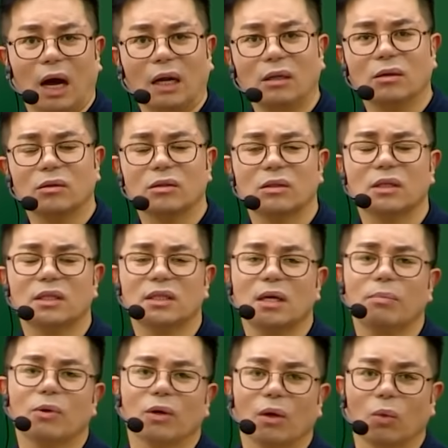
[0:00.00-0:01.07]
아니 이것들이
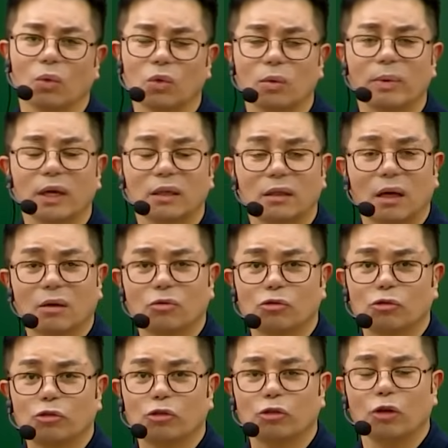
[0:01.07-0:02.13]
새벽에 오토바이
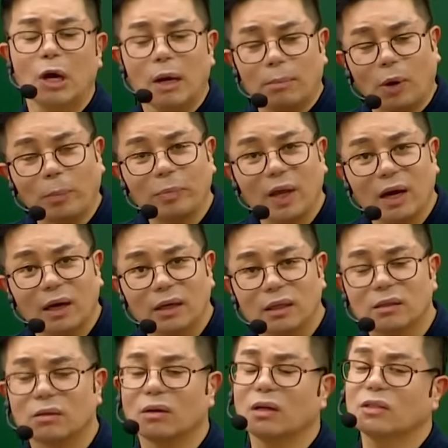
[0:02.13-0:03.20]
타고 법당 안에
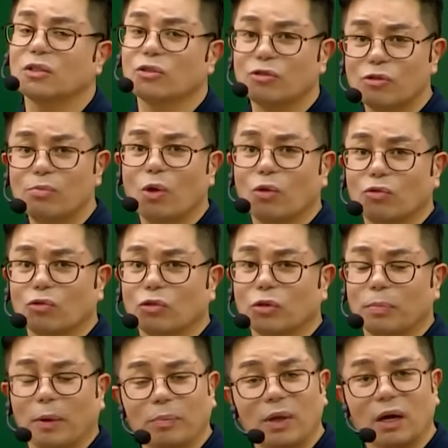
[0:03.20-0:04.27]
들어가서 술 먹고
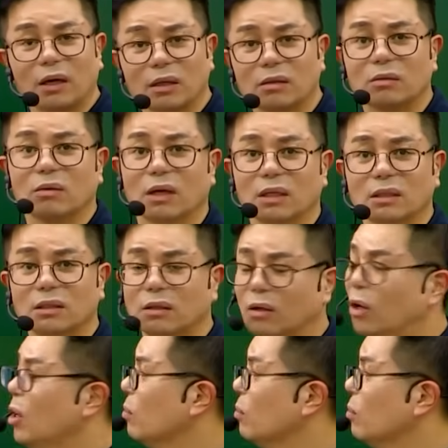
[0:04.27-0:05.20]
법당 안에 들어가서